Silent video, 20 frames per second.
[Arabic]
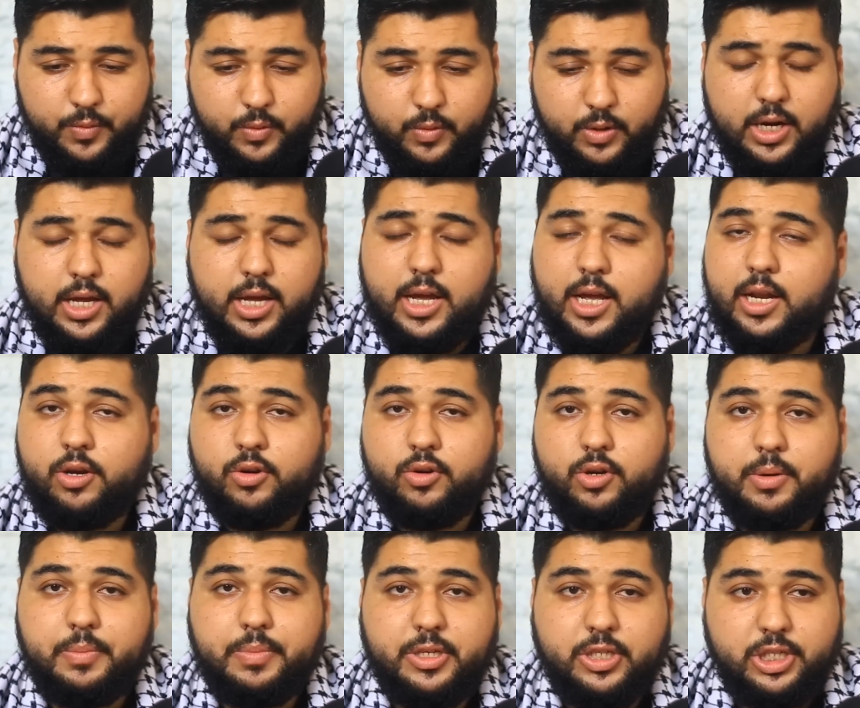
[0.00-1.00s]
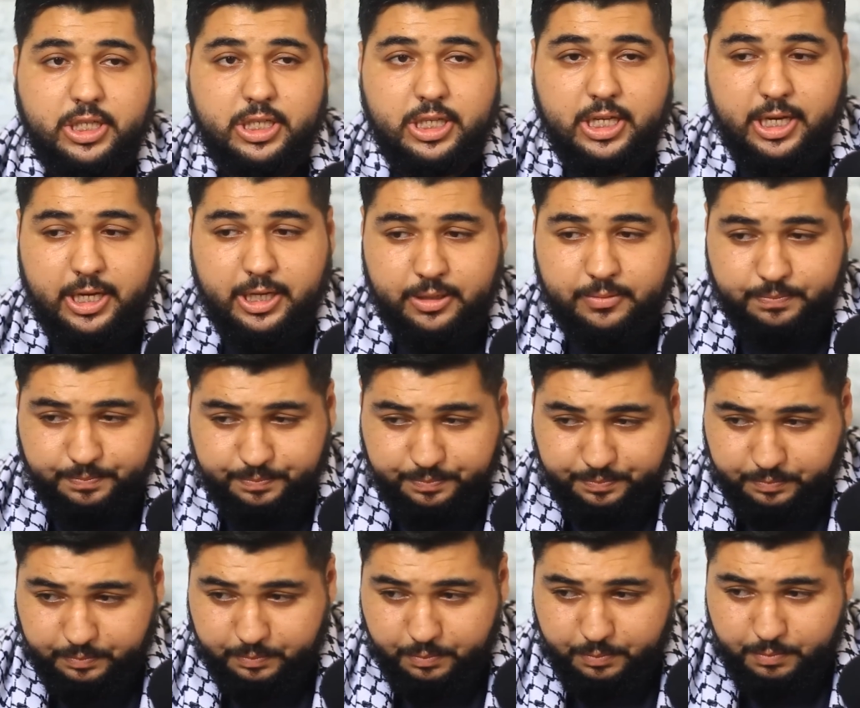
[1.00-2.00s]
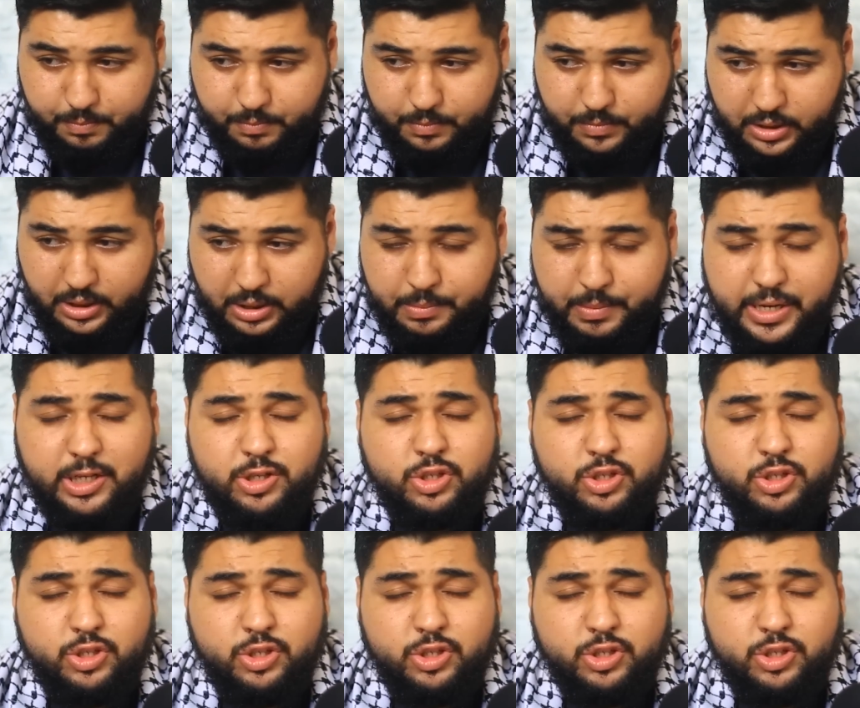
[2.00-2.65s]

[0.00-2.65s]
والله أهلنا بالجزائر ما